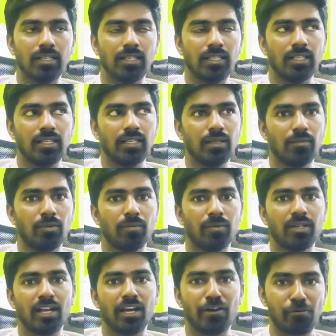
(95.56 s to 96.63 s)
இது நம்மளை
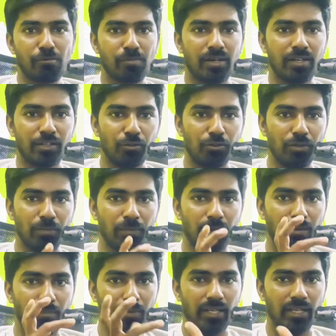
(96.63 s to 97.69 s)
மாதிரி ஆர்வமாக யூடியூப்பை
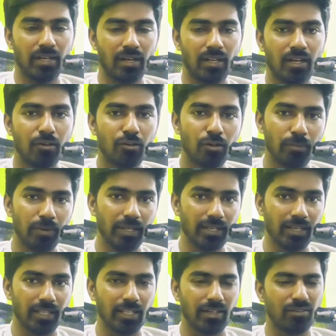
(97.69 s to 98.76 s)
பெரிய ஆளாகணும் அப்படின்னு
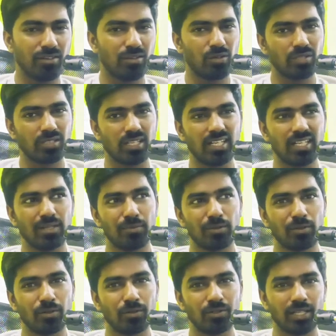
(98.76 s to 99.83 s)
நினைக்கிறவங்க ஒரு சிலர் என்ன
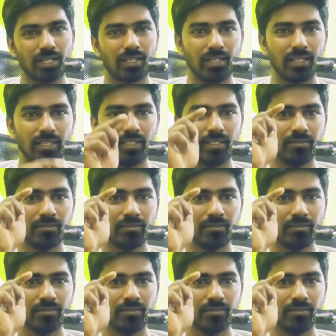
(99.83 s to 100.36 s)
பண்ணுறோம் டக்குனி